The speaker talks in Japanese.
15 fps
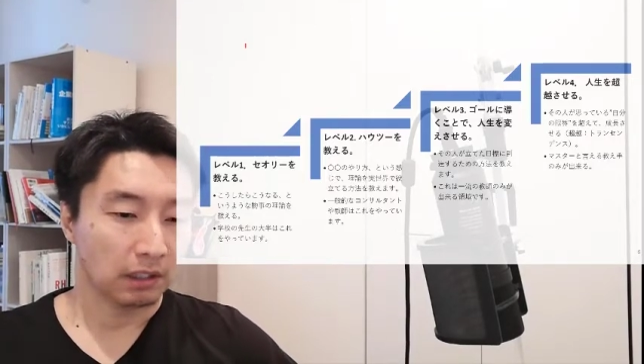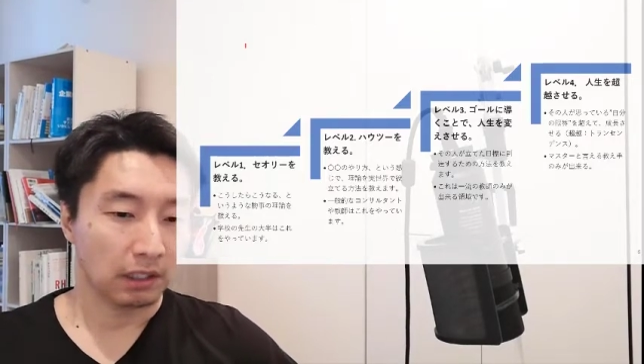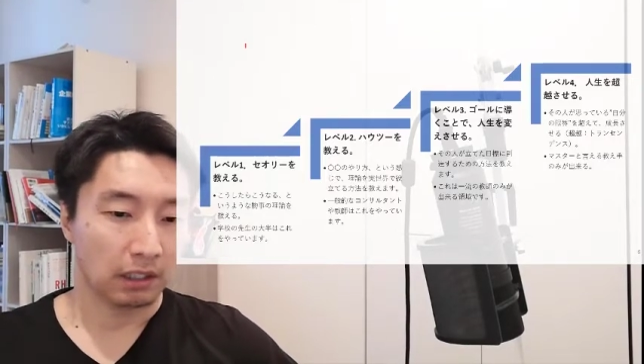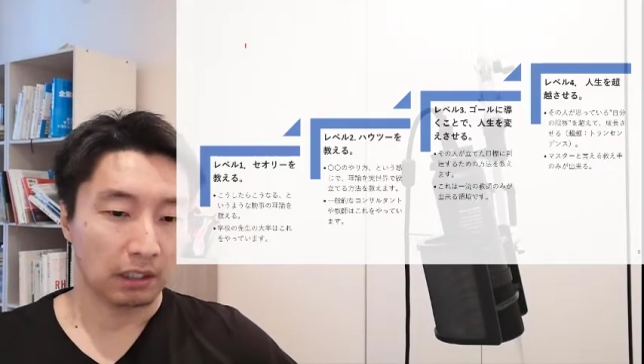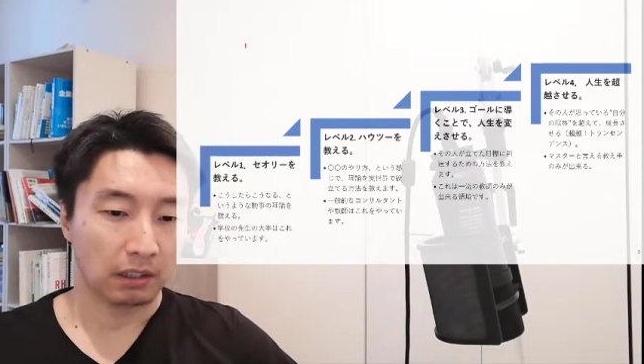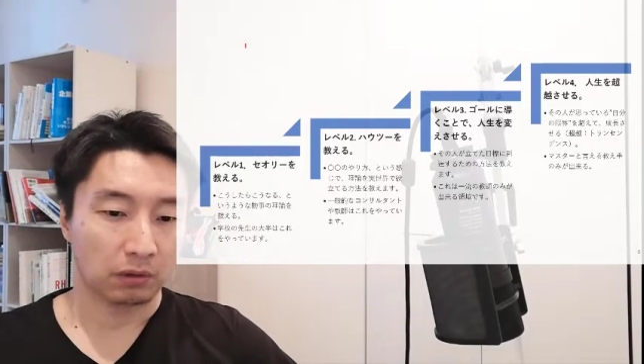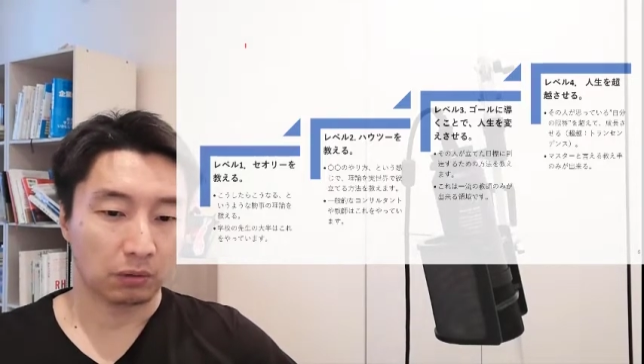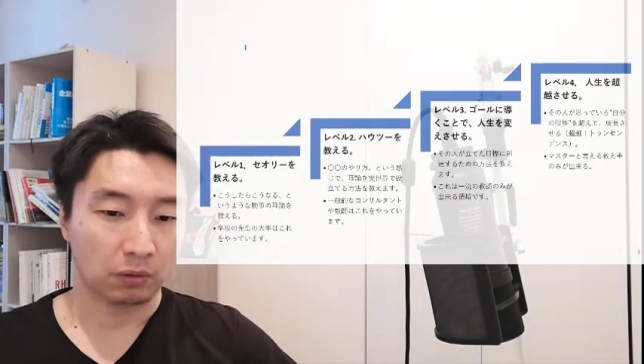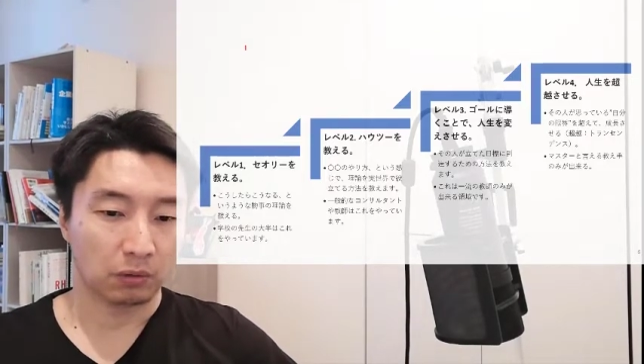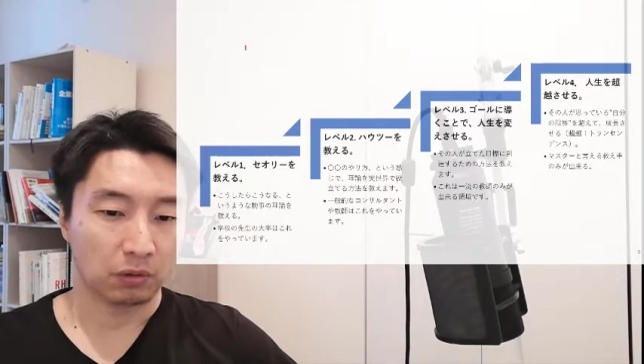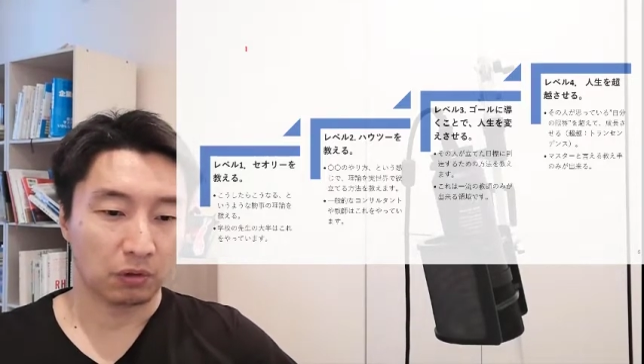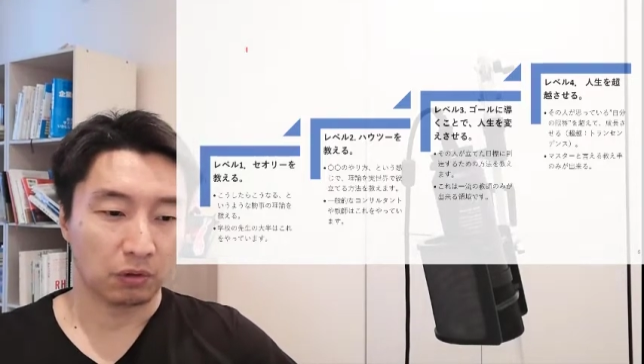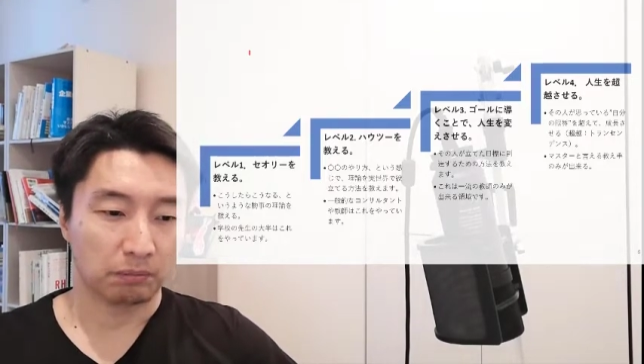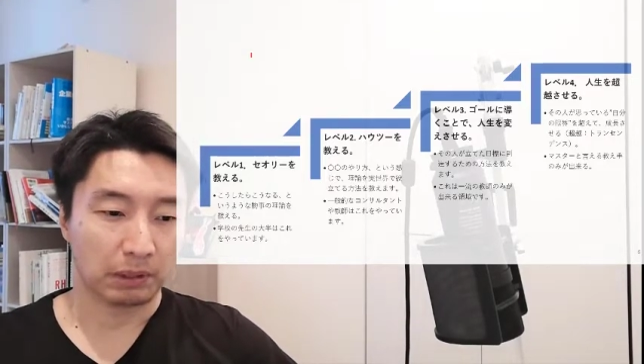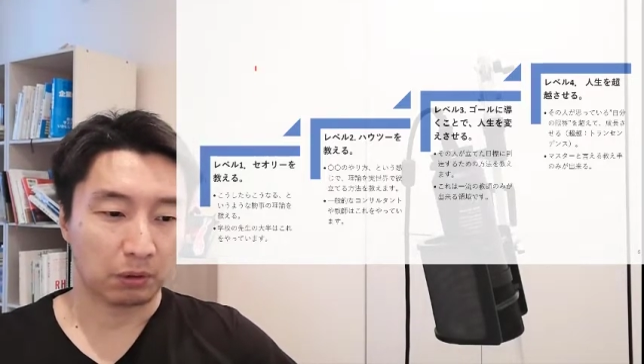で、えっ
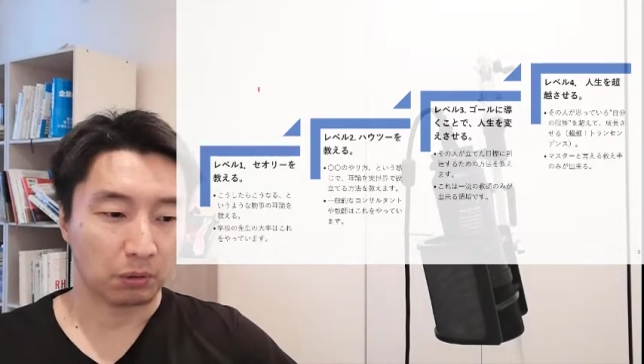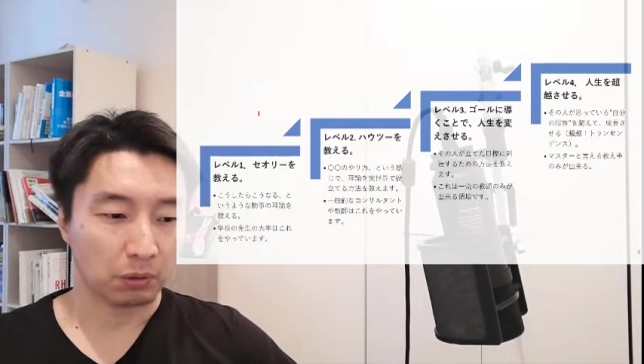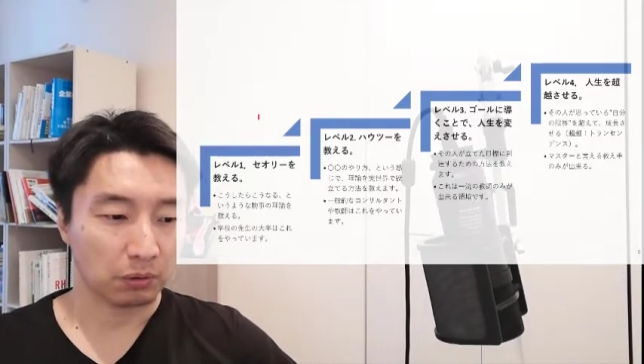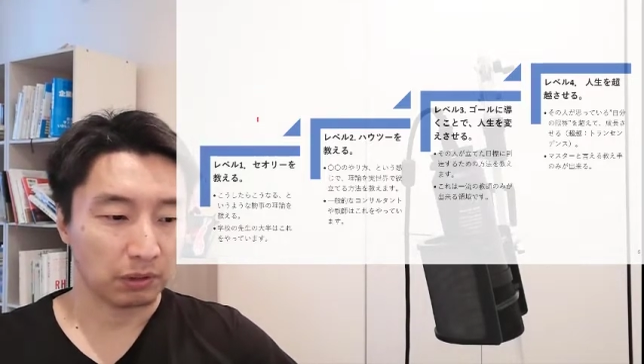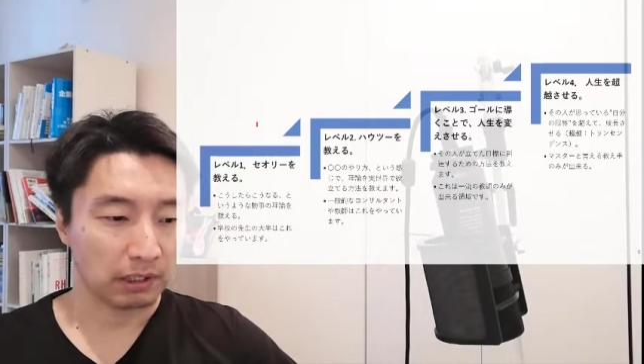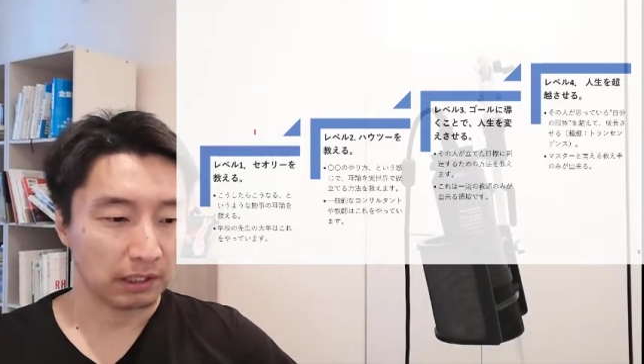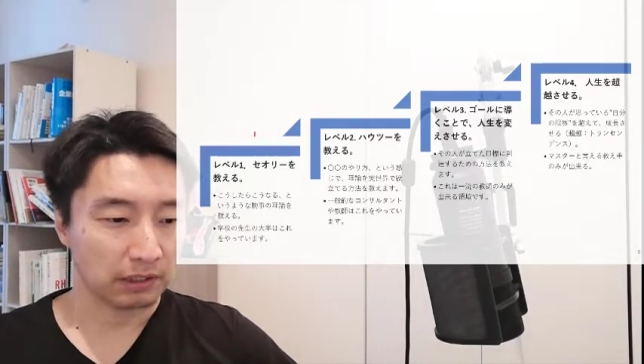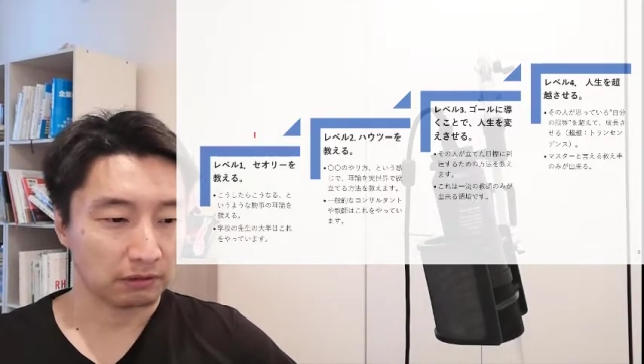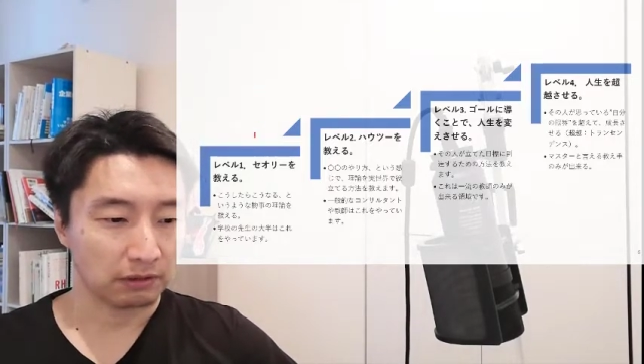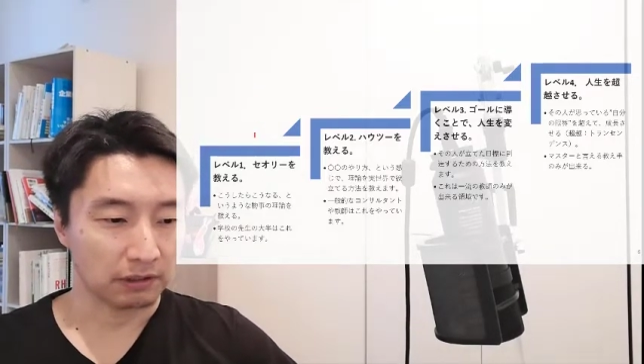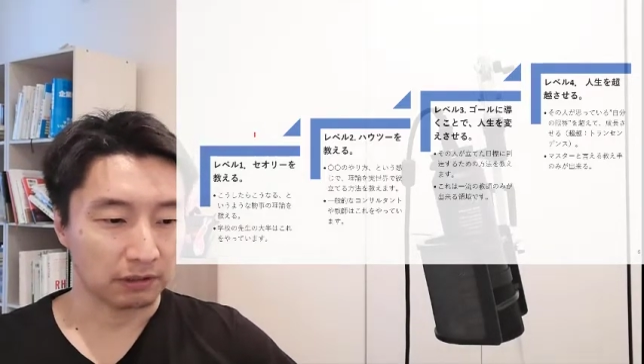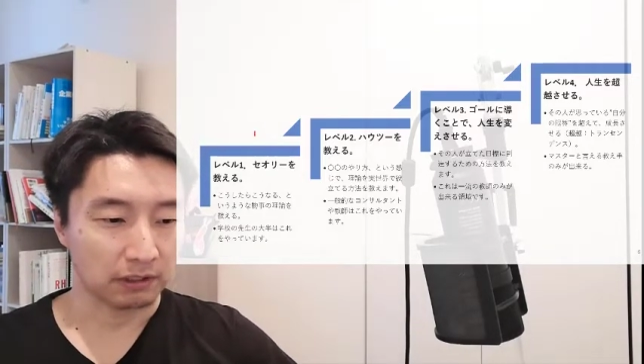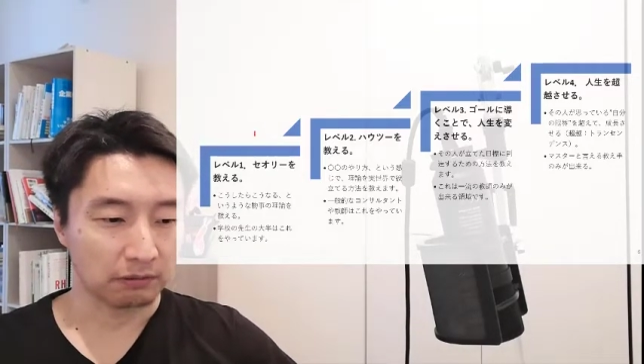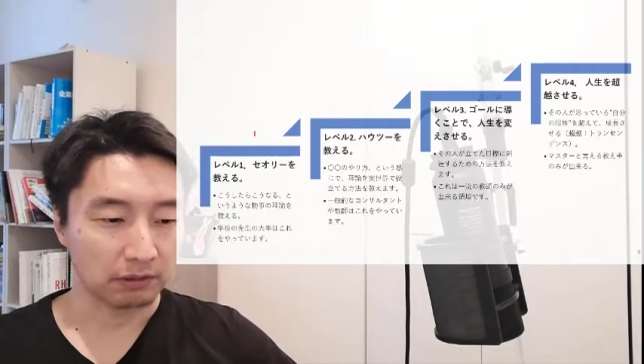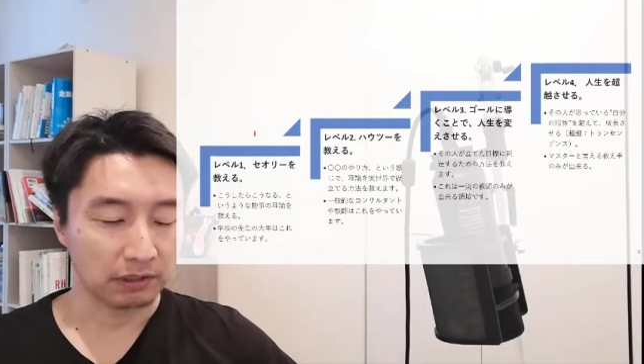と、まあ、この話はですね、